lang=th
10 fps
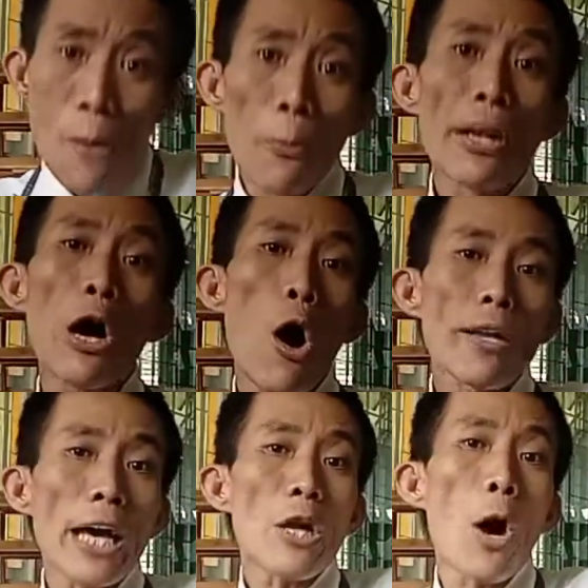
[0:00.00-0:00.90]
วันนี้ขออ
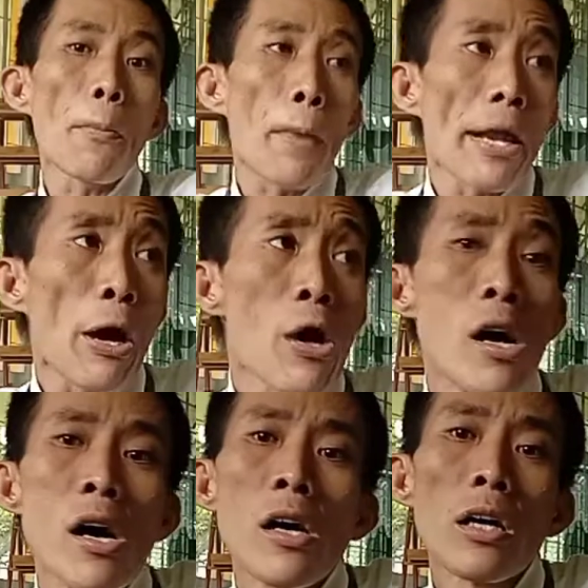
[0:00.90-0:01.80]
นุญาตถอดแมสเนาะ
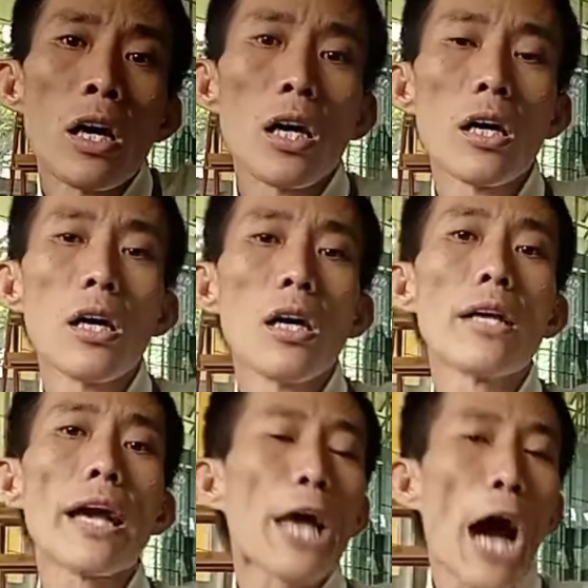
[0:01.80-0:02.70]
คือ
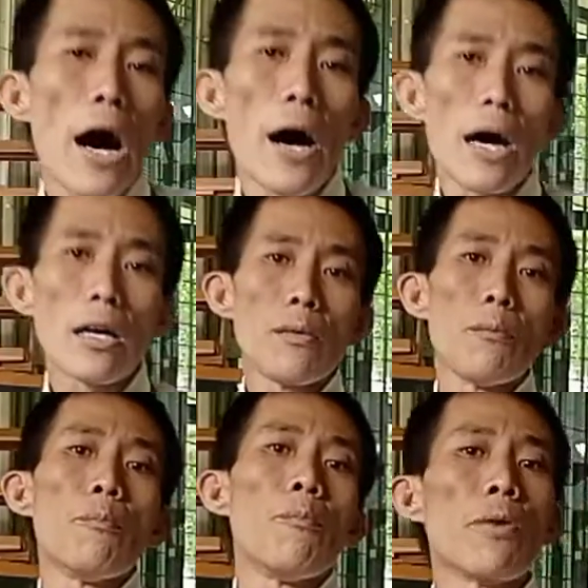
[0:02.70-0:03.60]
อยากจะ
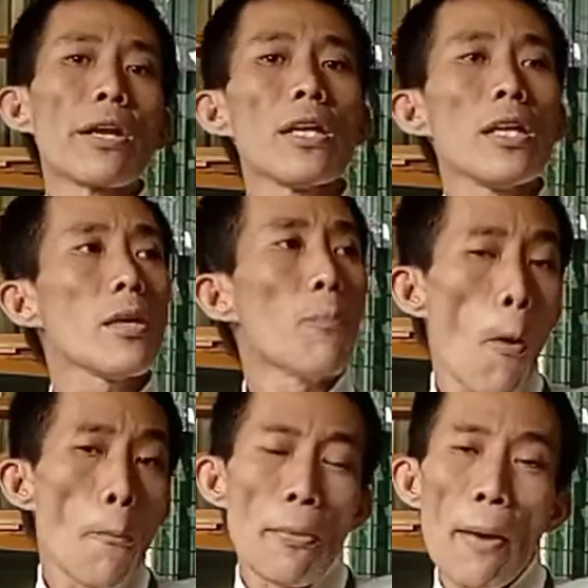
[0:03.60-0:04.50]
วันนี้ผ
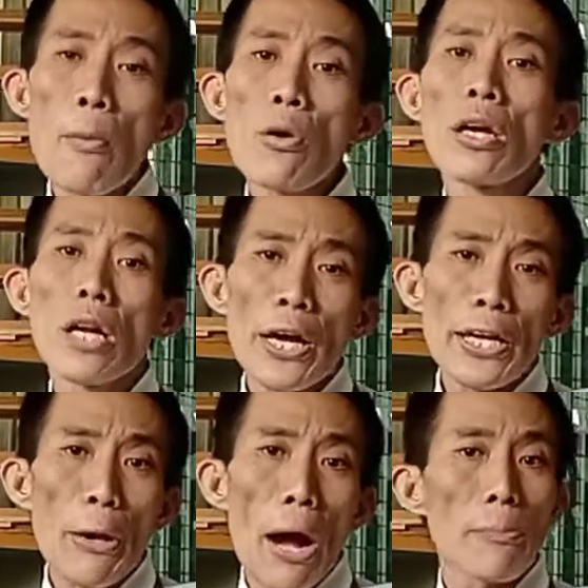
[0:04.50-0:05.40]
มจะมาพูดถึงเรื่อง
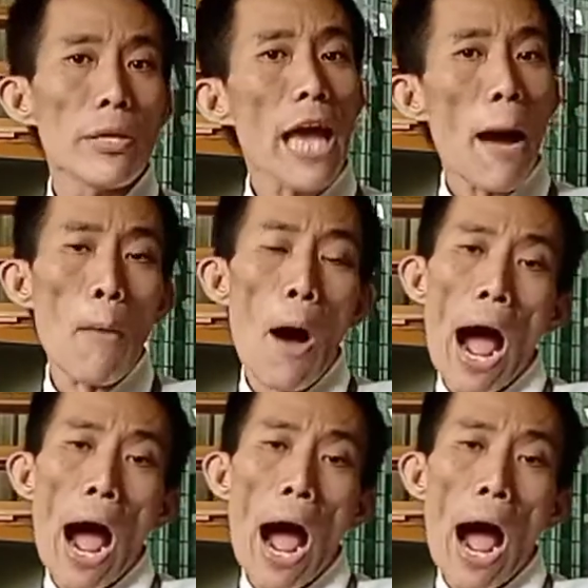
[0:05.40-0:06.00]
เกี่ยวกับนิยามขอ